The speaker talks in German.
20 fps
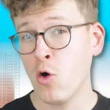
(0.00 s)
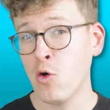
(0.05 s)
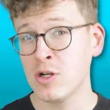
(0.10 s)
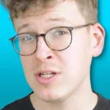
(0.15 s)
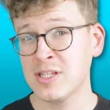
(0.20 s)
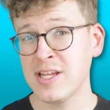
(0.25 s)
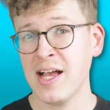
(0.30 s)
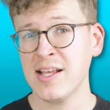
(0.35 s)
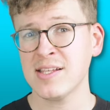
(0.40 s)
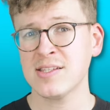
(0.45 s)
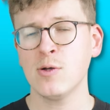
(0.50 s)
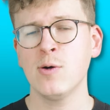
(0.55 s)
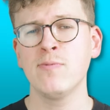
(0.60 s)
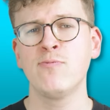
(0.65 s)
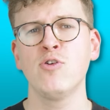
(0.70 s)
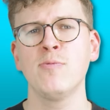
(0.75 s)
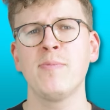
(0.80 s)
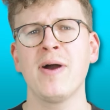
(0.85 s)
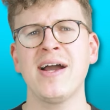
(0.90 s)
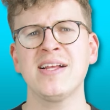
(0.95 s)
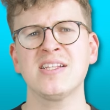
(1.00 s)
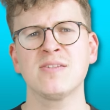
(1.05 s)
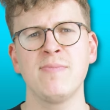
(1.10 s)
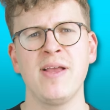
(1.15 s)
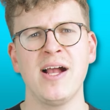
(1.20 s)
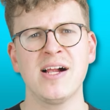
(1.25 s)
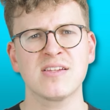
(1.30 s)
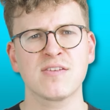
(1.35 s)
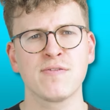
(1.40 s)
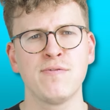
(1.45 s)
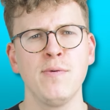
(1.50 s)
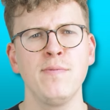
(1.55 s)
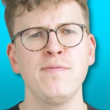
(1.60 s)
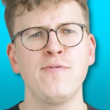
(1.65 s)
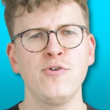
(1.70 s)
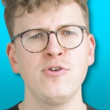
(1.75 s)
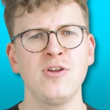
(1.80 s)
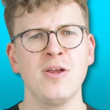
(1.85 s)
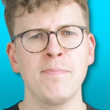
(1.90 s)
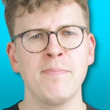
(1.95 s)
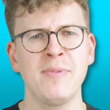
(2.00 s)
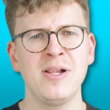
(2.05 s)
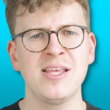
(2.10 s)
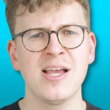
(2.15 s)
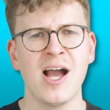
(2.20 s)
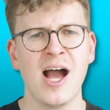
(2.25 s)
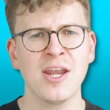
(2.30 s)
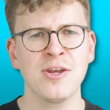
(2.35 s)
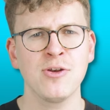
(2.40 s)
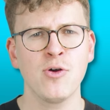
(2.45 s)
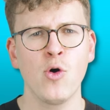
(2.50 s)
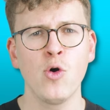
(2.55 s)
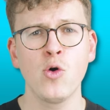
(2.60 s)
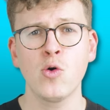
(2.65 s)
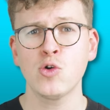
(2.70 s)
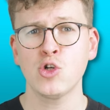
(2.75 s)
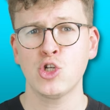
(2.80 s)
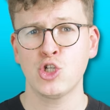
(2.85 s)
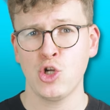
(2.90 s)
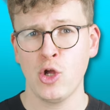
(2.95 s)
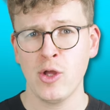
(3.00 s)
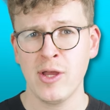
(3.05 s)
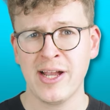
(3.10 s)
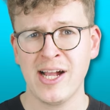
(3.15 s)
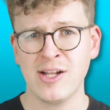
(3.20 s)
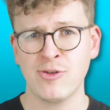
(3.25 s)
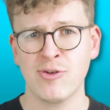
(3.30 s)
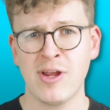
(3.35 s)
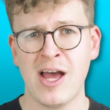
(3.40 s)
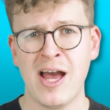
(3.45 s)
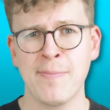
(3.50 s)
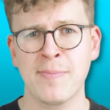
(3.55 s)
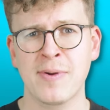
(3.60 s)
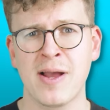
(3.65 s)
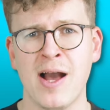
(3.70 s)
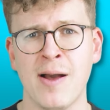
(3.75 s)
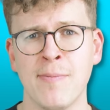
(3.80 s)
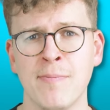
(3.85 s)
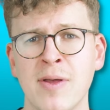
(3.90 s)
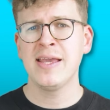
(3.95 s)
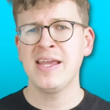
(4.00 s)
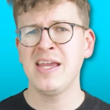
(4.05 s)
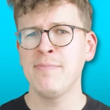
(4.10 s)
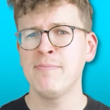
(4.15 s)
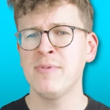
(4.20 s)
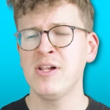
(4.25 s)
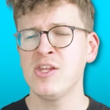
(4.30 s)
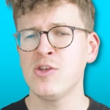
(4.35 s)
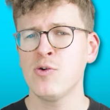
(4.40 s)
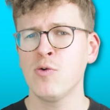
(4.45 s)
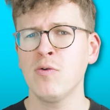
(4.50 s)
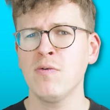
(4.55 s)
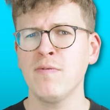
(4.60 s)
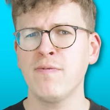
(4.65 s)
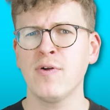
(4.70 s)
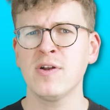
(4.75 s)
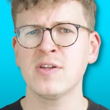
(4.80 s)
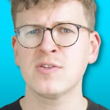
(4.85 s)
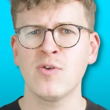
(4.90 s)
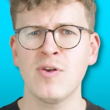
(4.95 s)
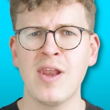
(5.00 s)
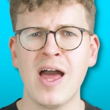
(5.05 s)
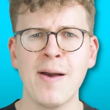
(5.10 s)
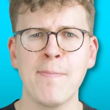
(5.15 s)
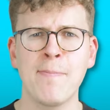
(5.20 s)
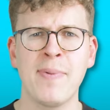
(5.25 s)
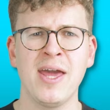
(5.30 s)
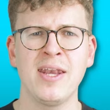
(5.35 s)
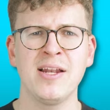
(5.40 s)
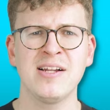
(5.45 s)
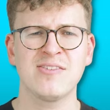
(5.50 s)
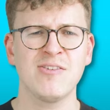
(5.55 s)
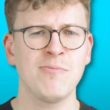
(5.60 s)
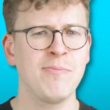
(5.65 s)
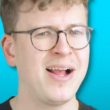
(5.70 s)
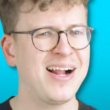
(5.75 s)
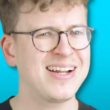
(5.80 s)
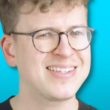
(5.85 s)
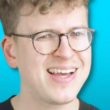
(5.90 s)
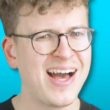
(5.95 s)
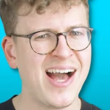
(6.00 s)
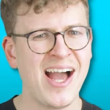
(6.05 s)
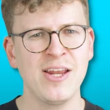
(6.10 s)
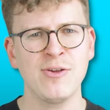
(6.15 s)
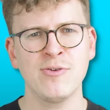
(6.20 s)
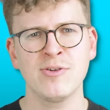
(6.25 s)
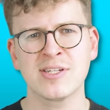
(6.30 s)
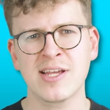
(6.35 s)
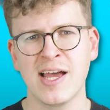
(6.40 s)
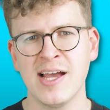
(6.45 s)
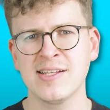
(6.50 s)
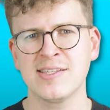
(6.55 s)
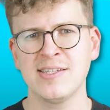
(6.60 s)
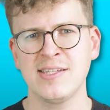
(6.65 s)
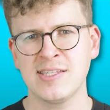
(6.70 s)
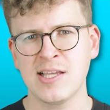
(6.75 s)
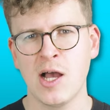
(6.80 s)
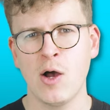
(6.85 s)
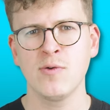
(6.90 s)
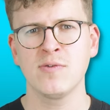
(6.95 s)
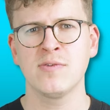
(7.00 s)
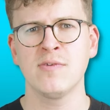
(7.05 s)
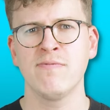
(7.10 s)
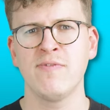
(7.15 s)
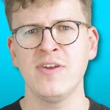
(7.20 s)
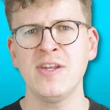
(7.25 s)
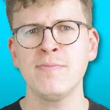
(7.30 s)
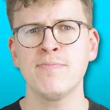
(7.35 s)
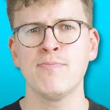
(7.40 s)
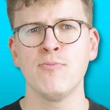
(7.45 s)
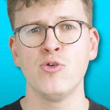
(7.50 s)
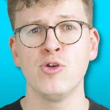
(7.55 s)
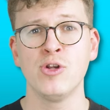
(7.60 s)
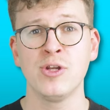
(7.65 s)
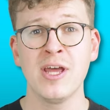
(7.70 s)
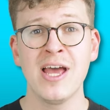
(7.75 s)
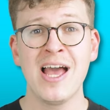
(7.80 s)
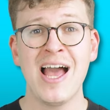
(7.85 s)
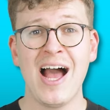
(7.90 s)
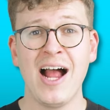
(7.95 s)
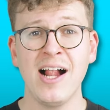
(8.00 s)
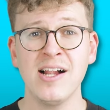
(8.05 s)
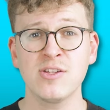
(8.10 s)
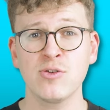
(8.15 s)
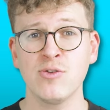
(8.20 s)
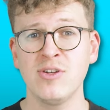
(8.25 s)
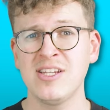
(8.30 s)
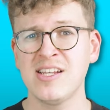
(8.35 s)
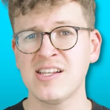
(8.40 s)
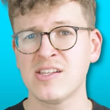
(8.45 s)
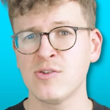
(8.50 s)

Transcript: und das, obwohl bereits mehr als 500 Milliarden Euro Steuergeld und Abgaben in Millionen von Solarpanels und mehr als 31.000 Windmühlen, also in die